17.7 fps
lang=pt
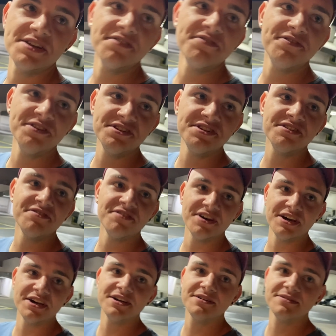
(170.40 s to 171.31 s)
um evento que ver.
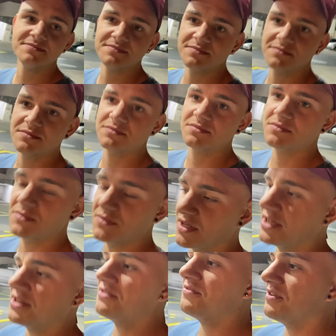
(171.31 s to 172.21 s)
tem mais de um, né?
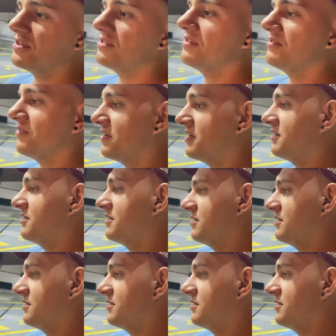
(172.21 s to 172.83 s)
É difícil de ver.